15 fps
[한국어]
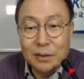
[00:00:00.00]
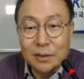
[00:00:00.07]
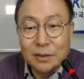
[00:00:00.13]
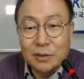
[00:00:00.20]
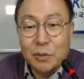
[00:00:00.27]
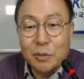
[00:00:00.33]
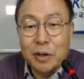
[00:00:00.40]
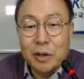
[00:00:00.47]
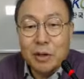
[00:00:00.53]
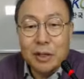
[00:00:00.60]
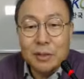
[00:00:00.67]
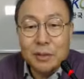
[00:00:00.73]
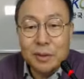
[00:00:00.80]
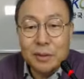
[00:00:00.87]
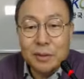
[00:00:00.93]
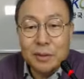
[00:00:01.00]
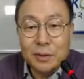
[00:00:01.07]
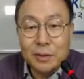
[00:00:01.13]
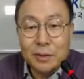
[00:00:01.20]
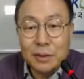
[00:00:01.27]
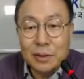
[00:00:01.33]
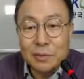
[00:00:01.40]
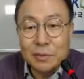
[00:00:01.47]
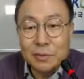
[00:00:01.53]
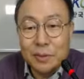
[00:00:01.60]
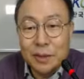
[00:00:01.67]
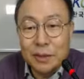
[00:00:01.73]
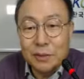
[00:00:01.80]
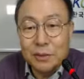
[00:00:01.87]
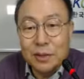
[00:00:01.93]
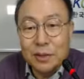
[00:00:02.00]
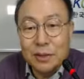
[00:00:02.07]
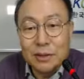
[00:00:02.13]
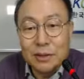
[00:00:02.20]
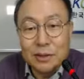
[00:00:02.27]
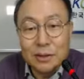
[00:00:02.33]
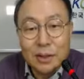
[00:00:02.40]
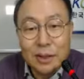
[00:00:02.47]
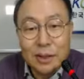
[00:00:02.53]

소프트웨어까지 포함하는 거죠. 완제품의 콘텐츠.